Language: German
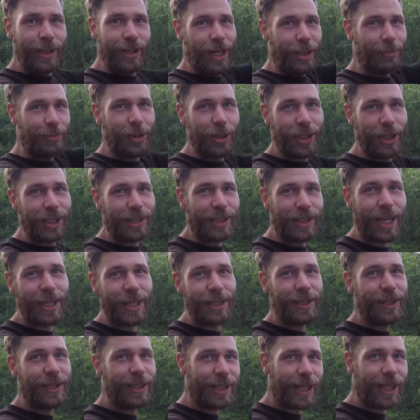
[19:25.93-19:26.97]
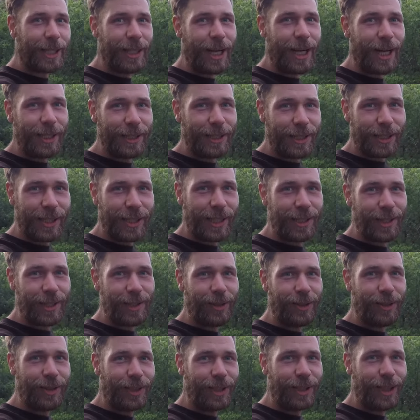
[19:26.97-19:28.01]
Abonniert gerne den Kanal, dann halte ich
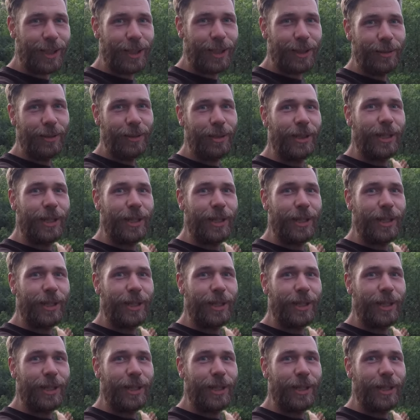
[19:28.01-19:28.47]
euch da